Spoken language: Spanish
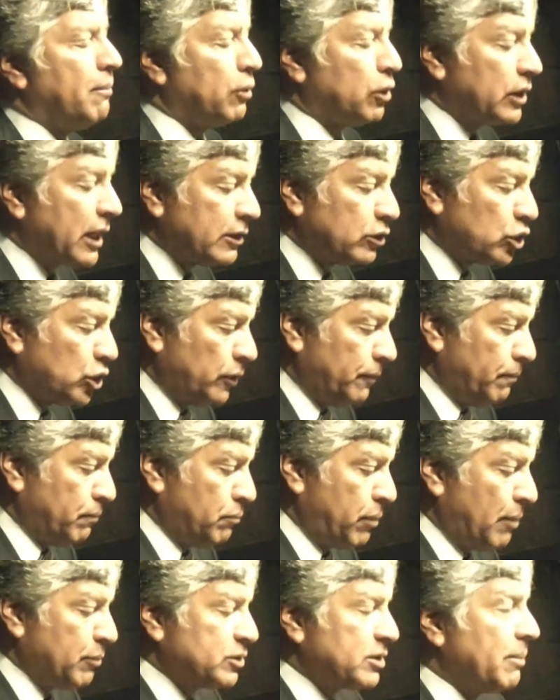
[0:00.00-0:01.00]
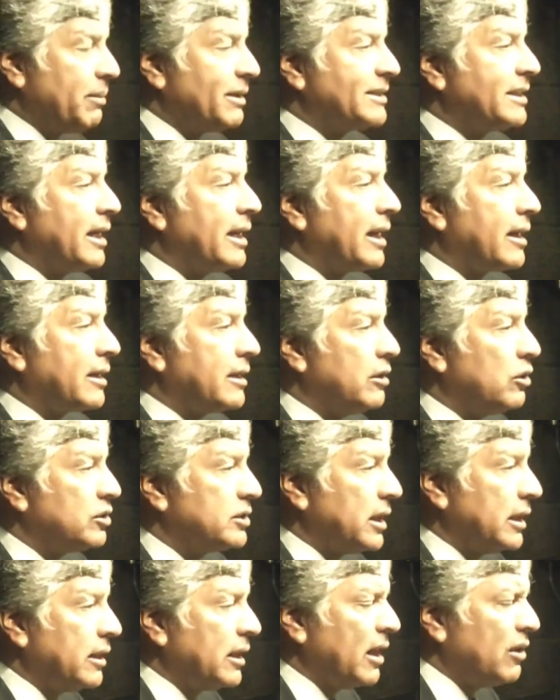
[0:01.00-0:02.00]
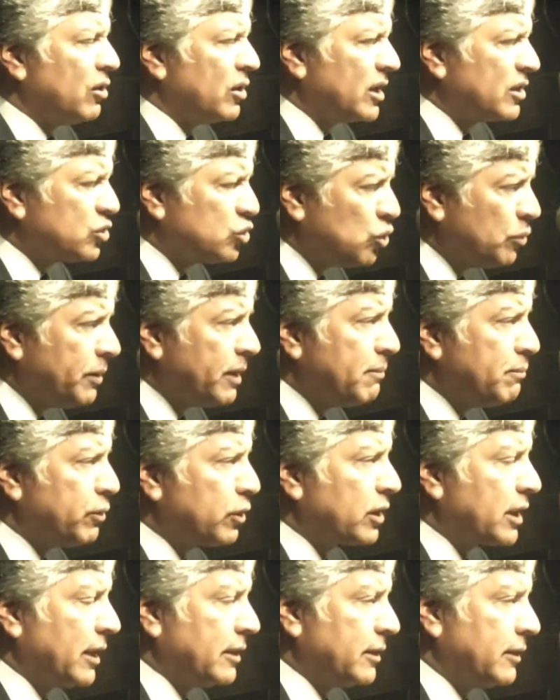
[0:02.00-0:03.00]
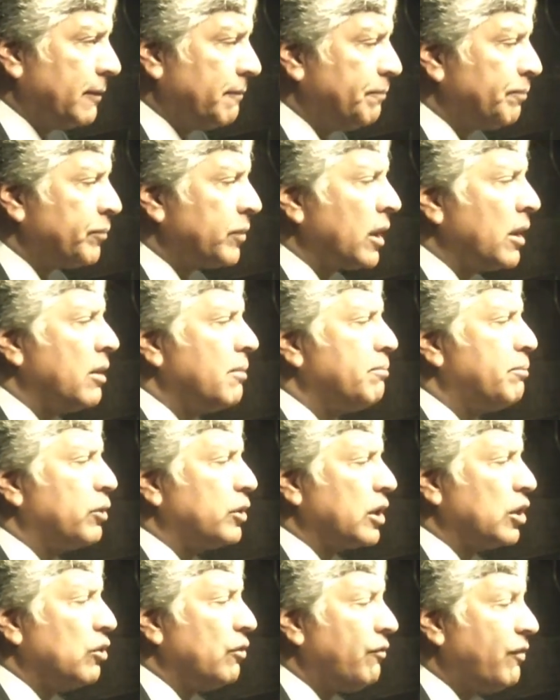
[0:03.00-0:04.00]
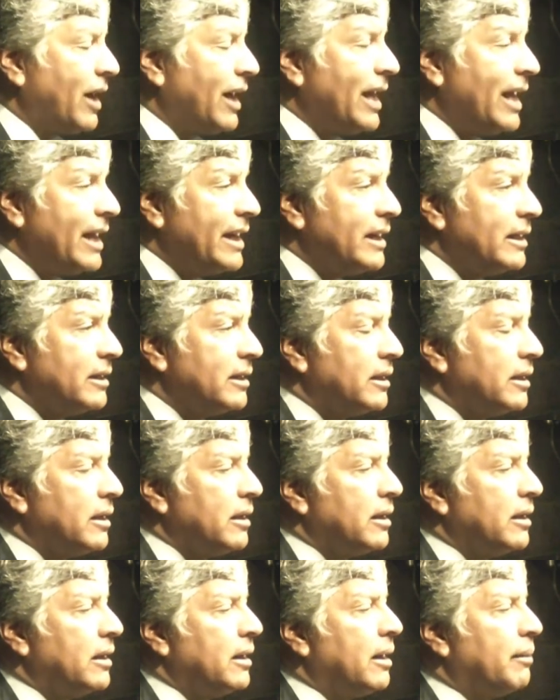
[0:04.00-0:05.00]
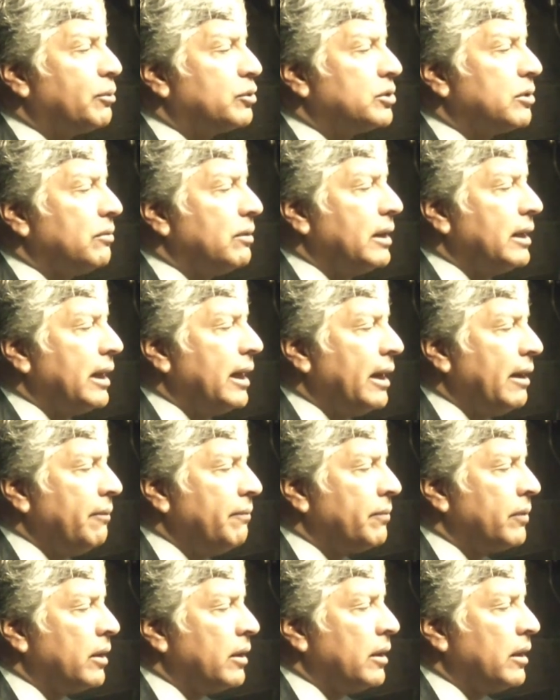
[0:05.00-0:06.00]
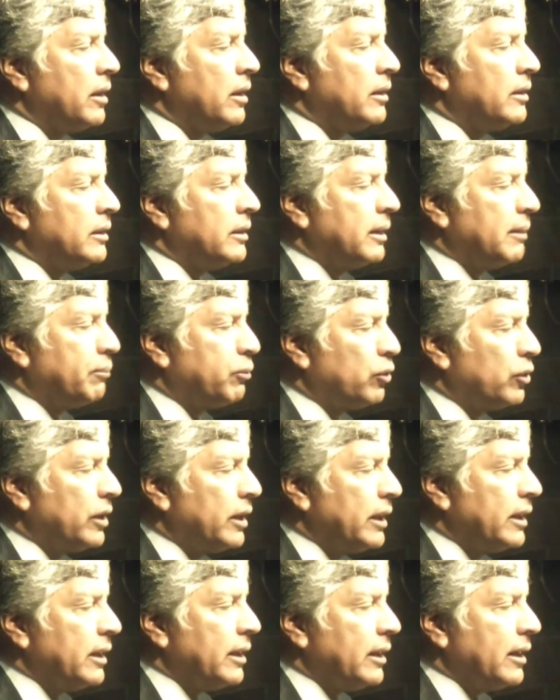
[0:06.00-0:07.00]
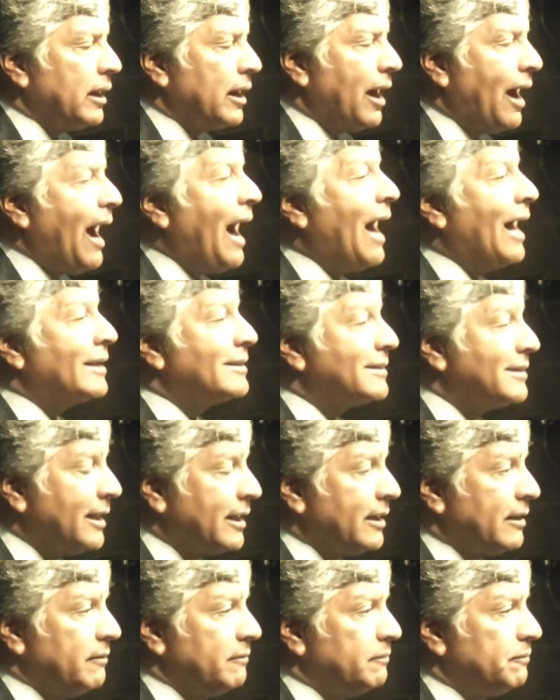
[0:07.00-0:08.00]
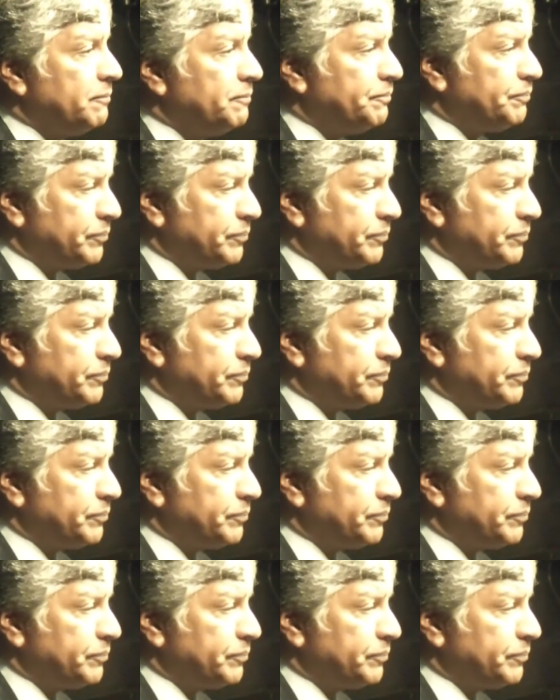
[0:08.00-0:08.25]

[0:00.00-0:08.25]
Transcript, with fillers: Y por lo tanto vamos a pasar a relleno sanitario, que es súper importante, porque nos va a dar la posibilidad de poder hacer